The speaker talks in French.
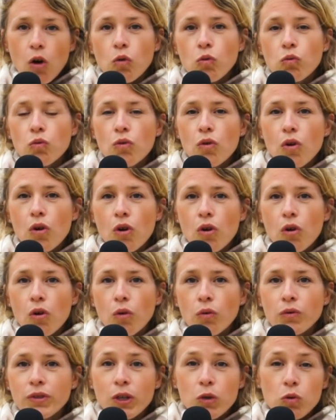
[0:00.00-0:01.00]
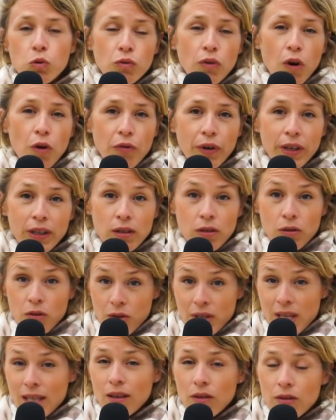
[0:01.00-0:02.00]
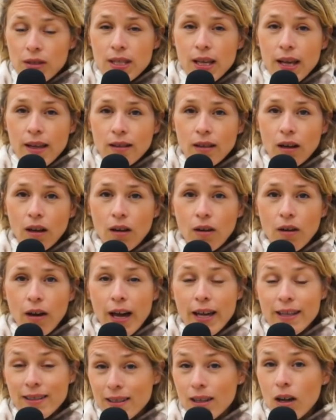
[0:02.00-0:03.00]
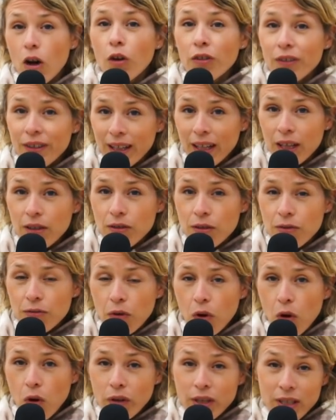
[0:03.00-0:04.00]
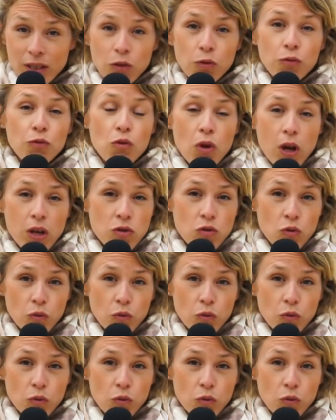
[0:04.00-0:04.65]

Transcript: où euh, on découvre en fait que cet ancêtre euh, a été enterré vivant et est devenu un